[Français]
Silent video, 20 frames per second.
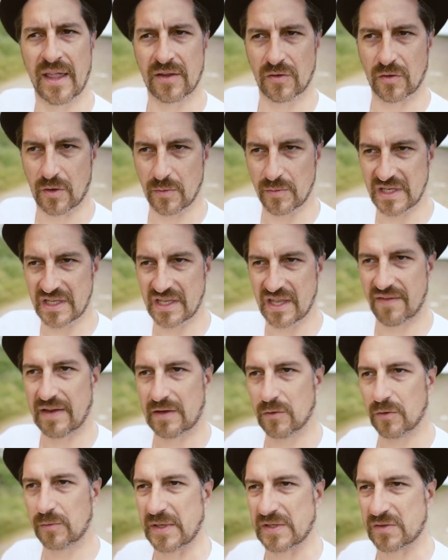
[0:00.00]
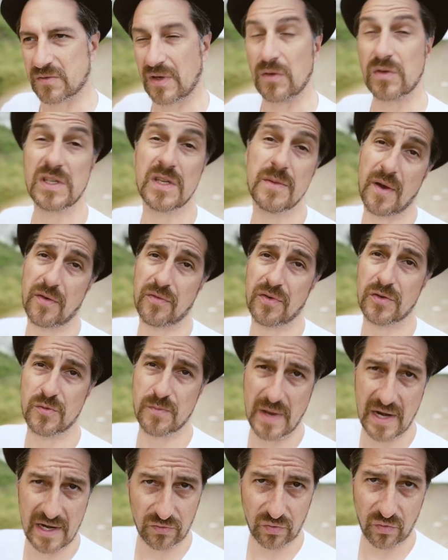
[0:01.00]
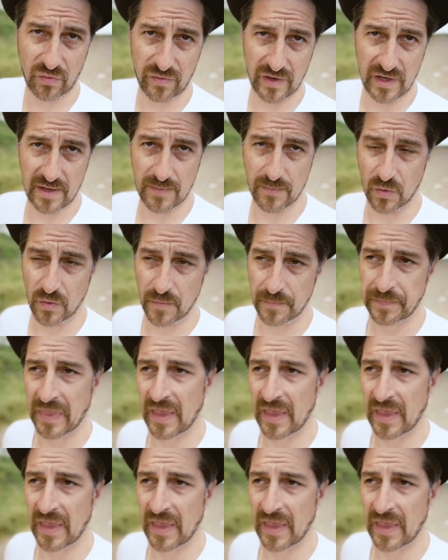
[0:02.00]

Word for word: de communiquer avec l'autre parce qu'on a aussi parfois du mal à trouver les mots.